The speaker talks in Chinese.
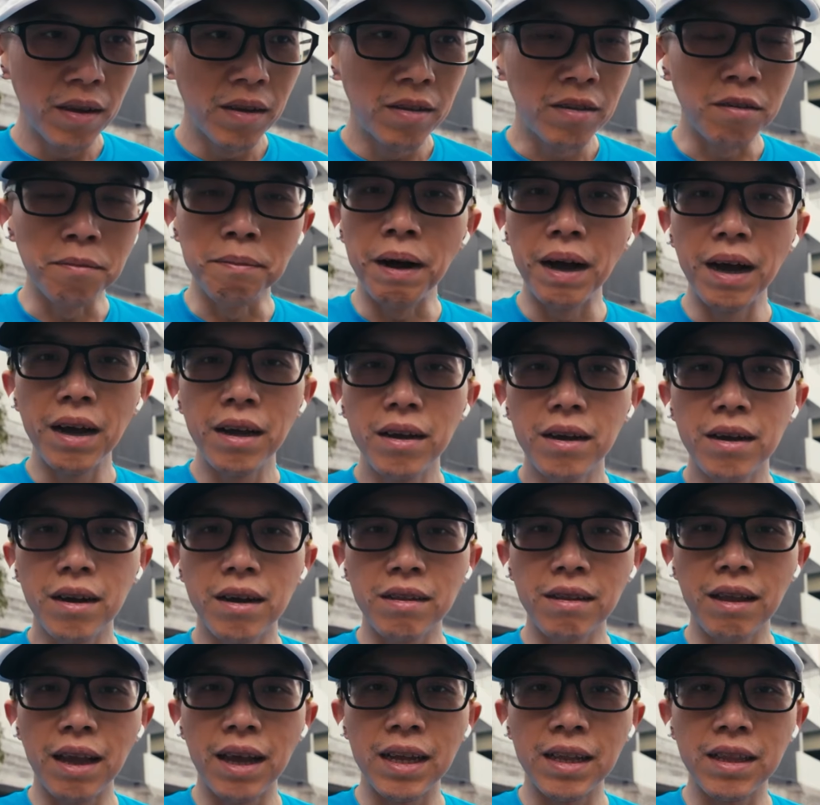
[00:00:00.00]
行吧，
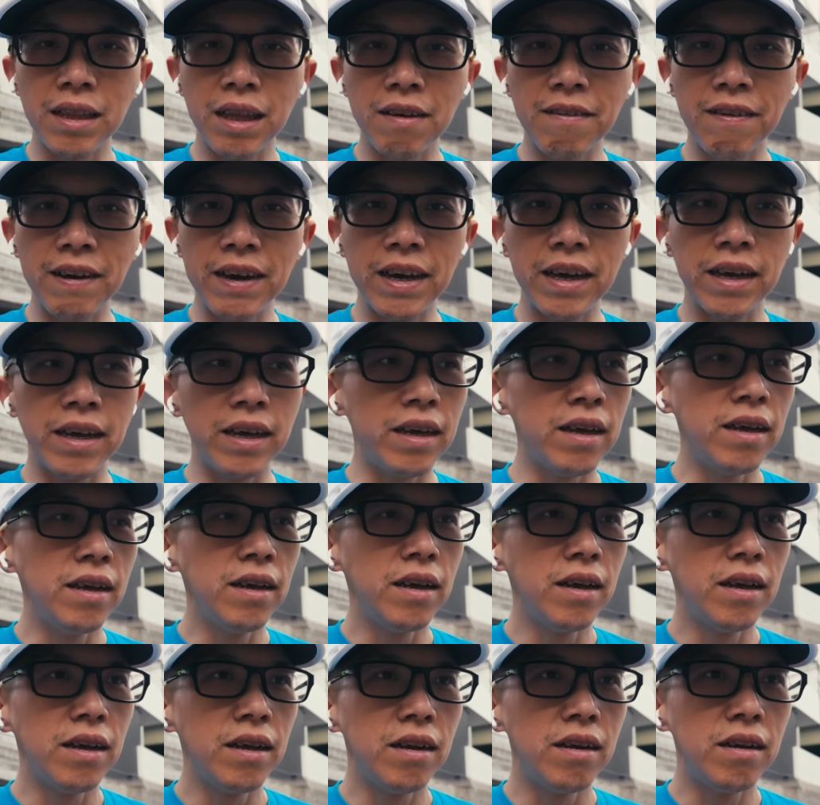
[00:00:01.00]
刚才那位
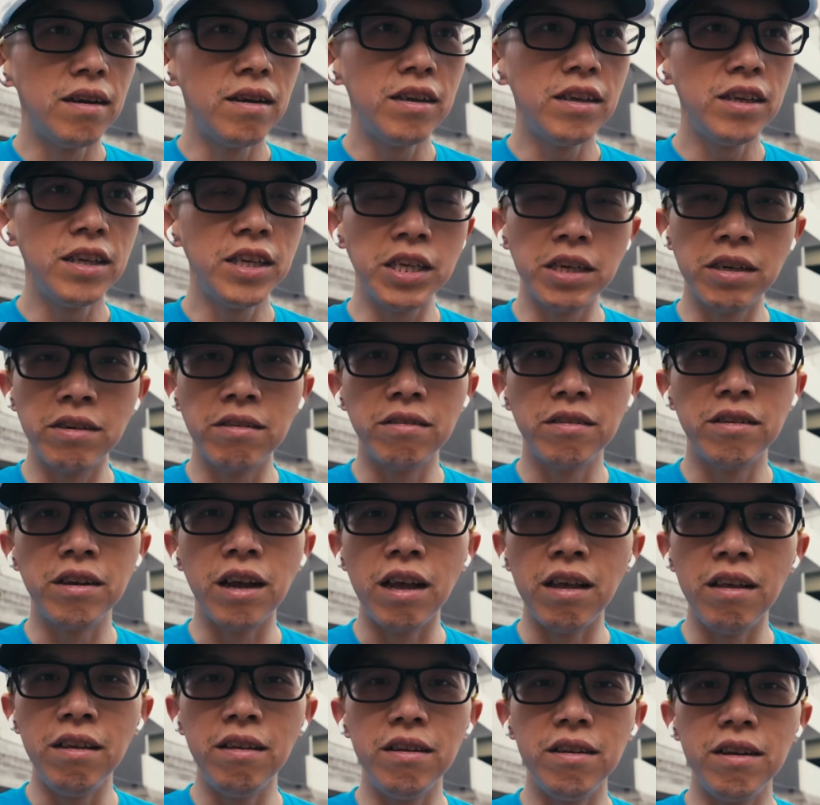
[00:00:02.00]
姓
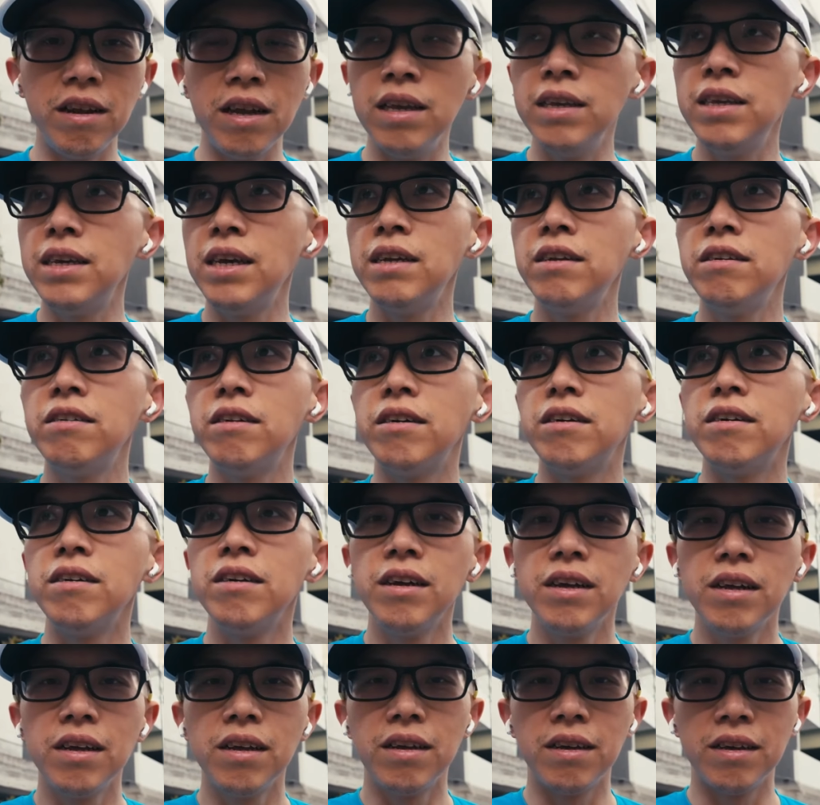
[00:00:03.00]
任任先生，
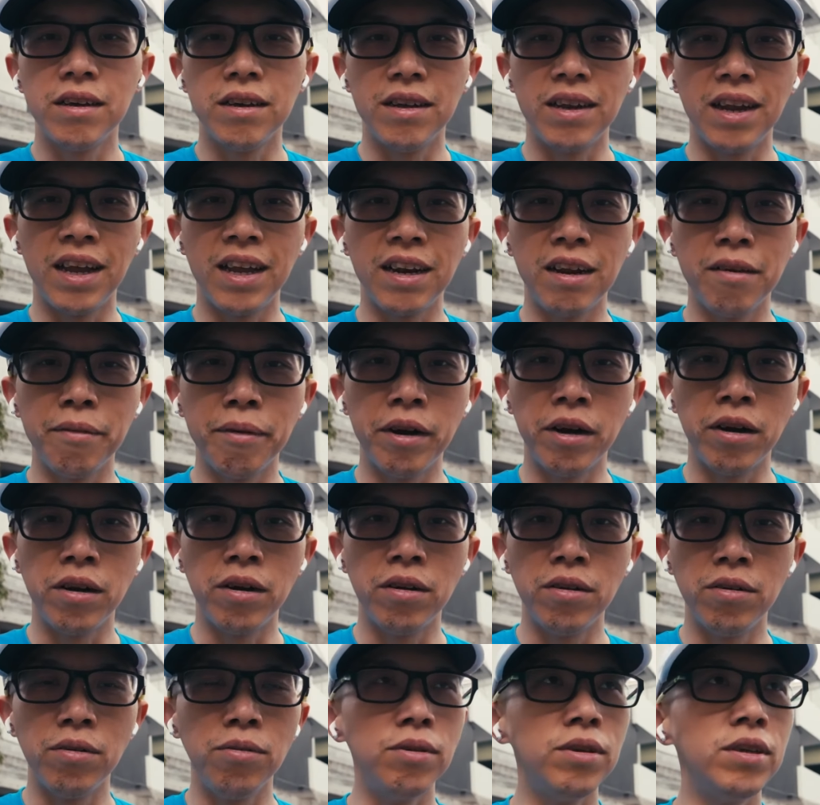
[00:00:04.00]
呃，来这
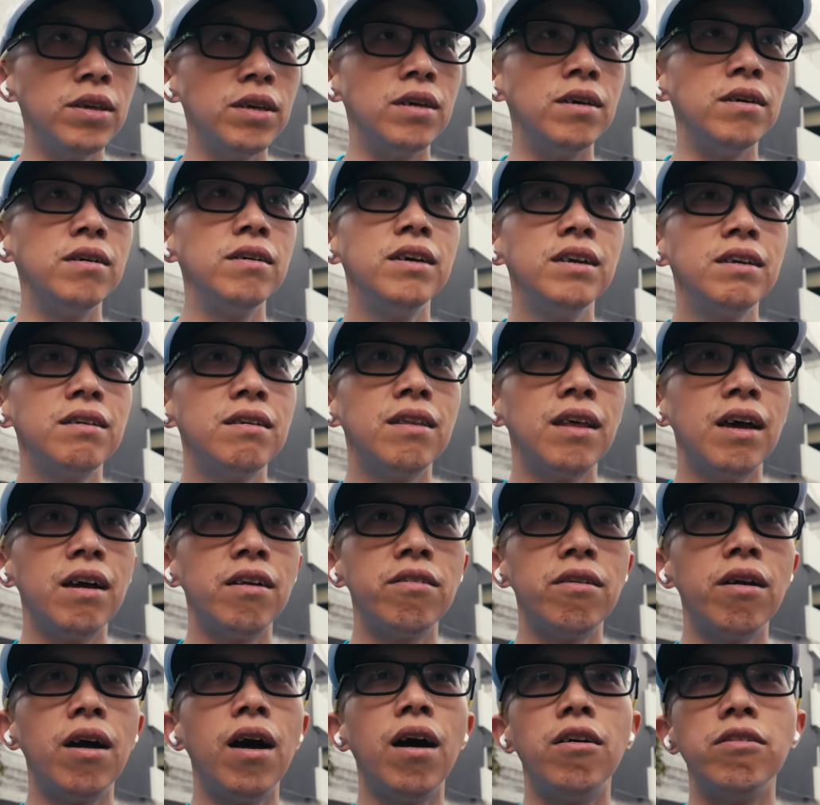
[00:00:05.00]
边旅行，现在
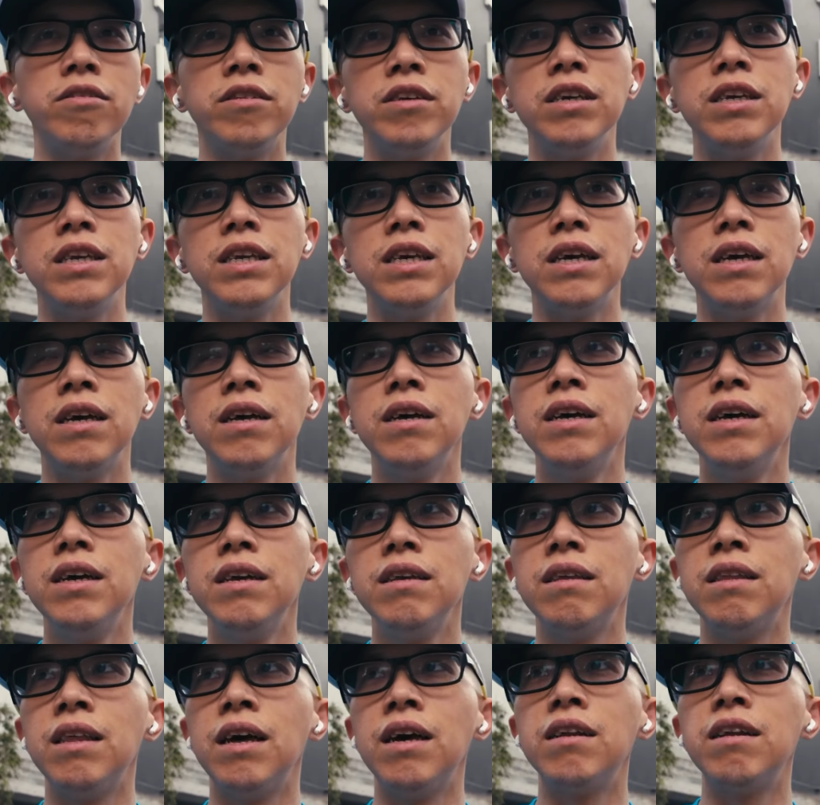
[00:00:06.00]
是好季节。
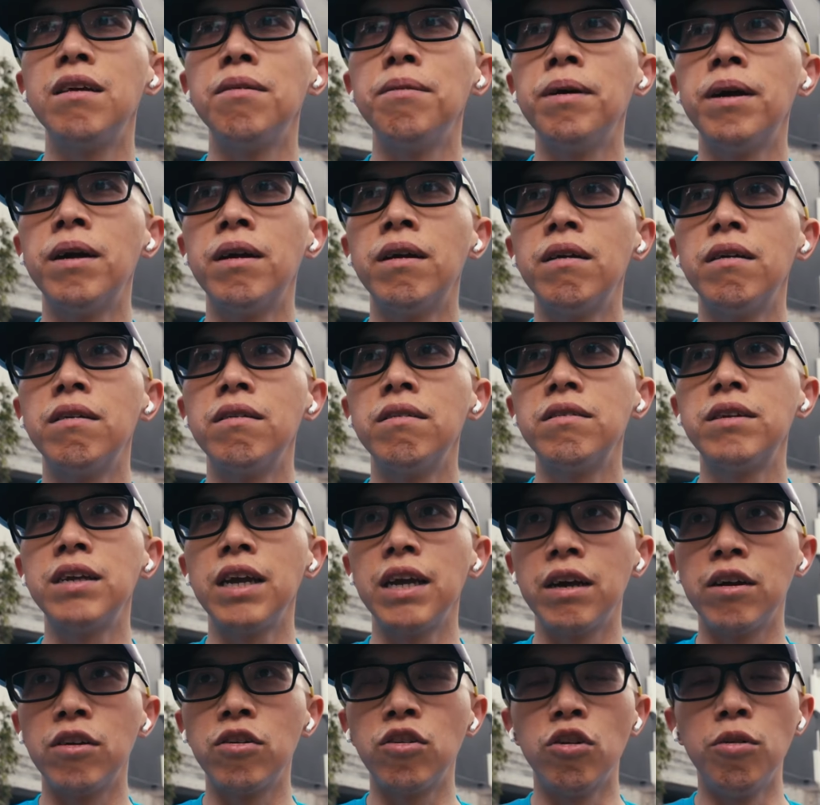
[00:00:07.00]
现在这边
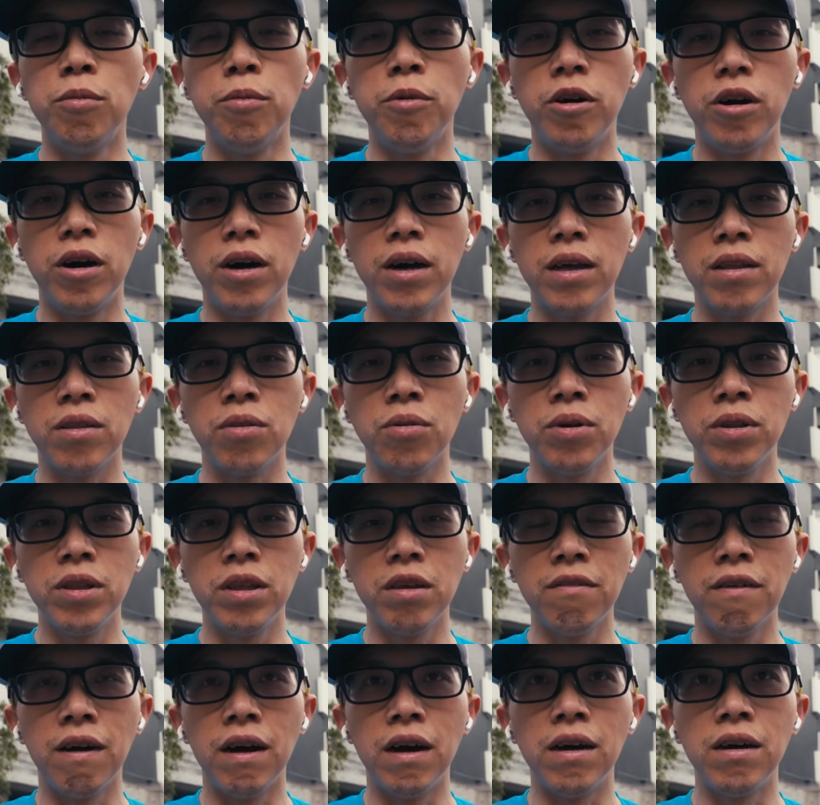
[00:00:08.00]
这个周末，很多
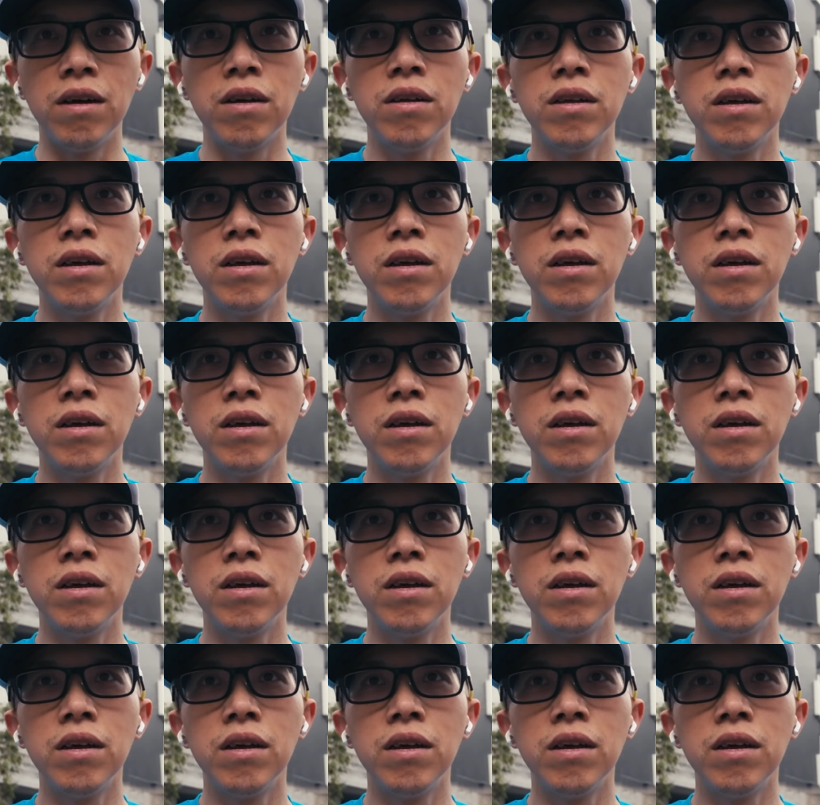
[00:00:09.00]
地方